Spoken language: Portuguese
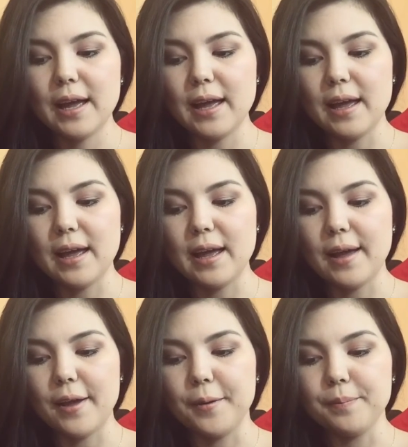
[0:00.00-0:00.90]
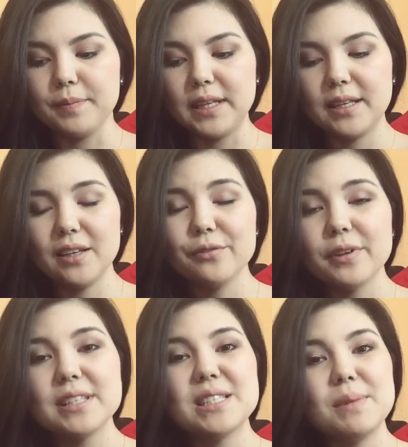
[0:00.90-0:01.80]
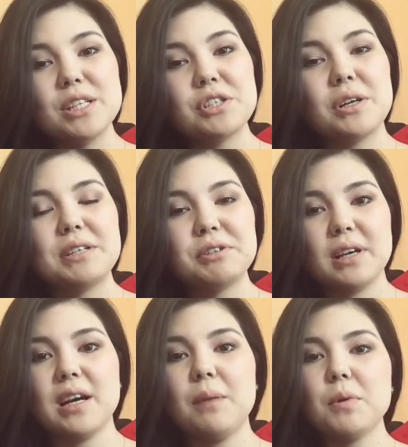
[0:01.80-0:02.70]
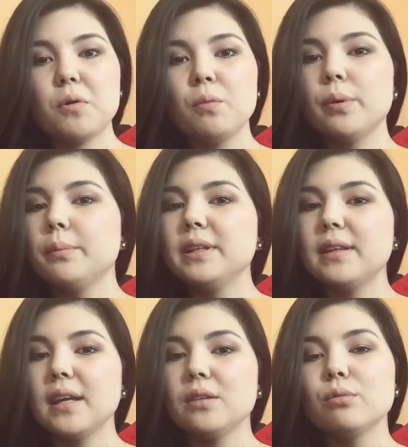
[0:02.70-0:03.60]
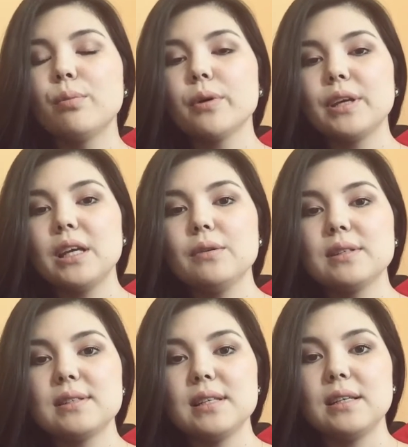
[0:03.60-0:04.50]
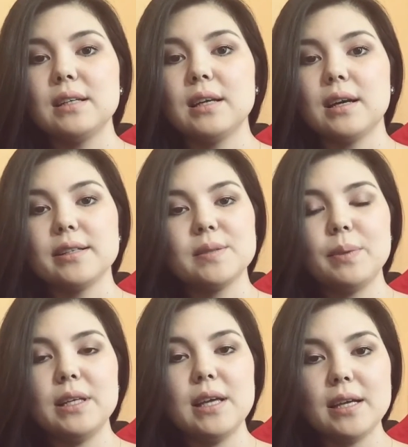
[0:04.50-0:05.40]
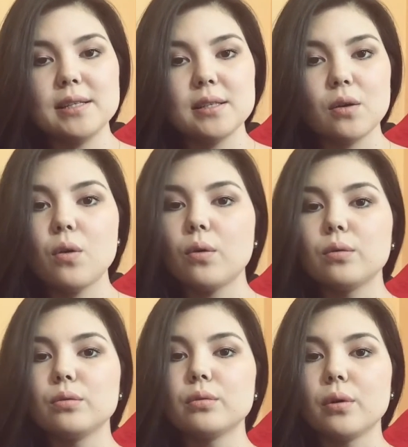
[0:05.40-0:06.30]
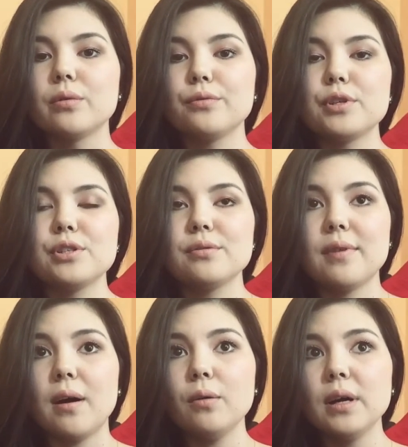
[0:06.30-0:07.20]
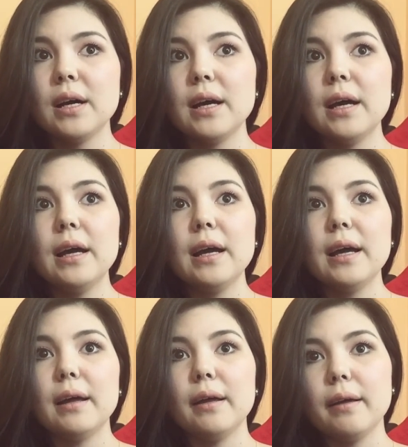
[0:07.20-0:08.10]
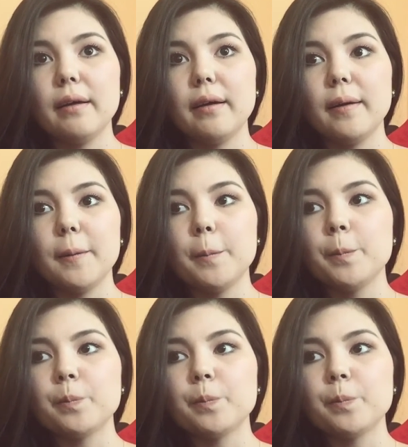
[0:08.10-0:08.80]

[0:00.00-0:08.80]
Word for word: é, e que infelizmente eu acho que acaba comprometendo um pouquinho assim a experiência com, com o festival é,